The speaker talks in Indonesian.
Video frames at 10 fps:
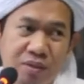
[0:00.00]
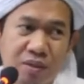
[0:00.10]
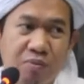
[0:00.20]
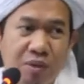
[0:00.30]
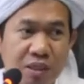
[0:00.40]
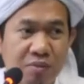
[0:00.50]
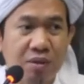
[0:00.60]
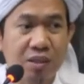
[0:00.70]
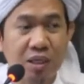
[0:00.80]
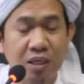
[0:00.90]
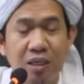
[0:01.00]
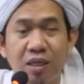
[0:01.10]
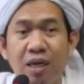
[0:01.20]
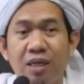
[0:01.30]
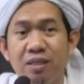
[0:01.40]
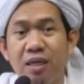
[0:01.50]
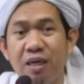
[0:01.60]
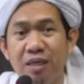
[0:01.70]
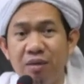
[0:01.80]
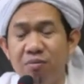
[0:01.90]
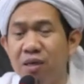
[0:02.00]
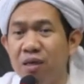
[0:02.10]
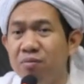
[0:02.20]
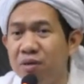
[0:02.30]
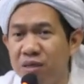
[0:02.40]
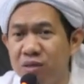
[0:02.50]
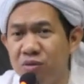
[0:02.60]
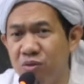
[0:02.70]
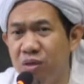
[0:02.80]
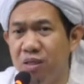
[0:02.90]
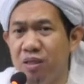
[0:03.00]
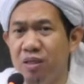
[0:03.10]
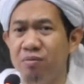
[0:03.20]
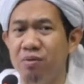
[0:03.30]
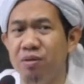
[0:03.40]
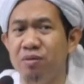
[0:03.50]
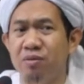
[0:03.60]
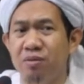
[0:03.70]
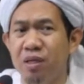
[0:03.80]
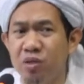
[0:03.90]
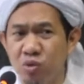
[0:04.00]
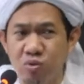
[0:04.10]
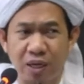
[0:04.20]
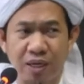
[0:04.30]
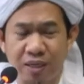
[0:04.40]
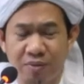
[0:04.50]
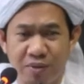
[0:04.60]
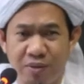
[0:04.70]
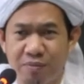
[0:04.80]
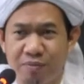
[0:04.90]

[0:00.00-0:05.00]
semata-mata ingin ngajarin bagaimana sholat Nabi dan sunnah Nabi